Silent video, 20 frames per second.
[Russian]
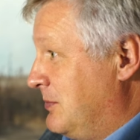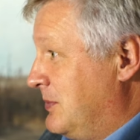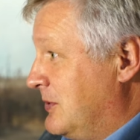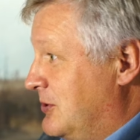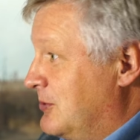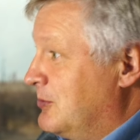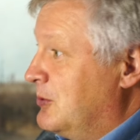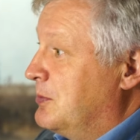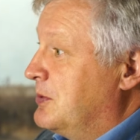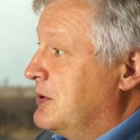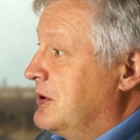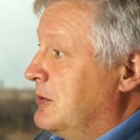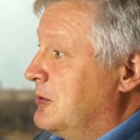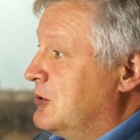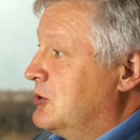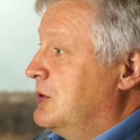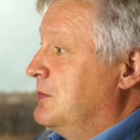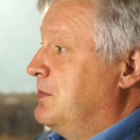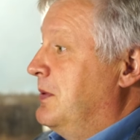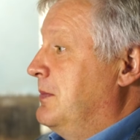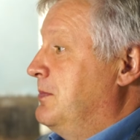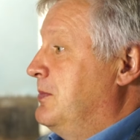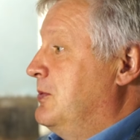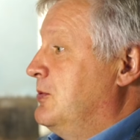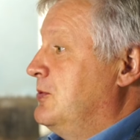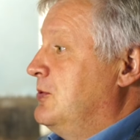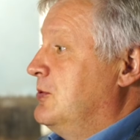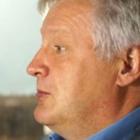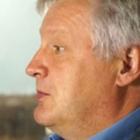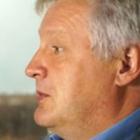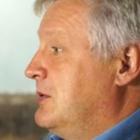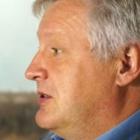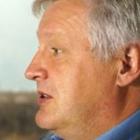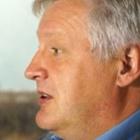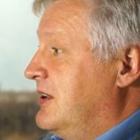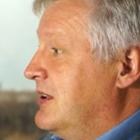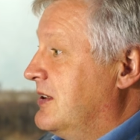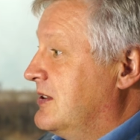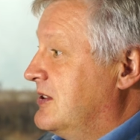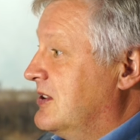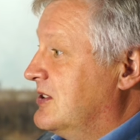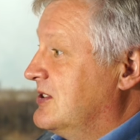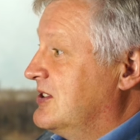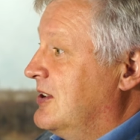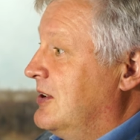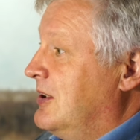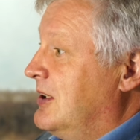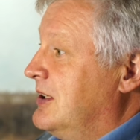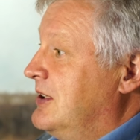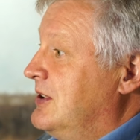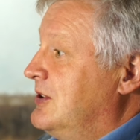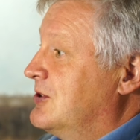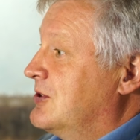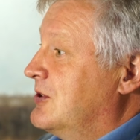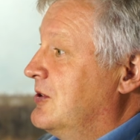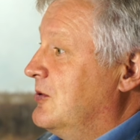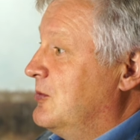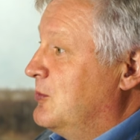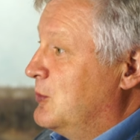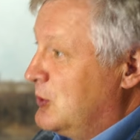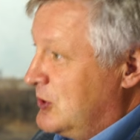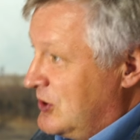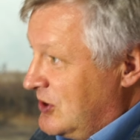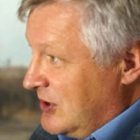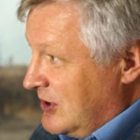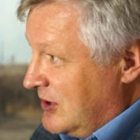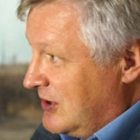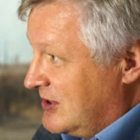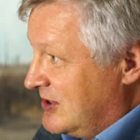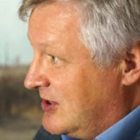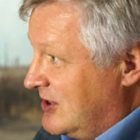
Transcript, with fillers: Почему? Потому что папа у него был директор зоологического музея.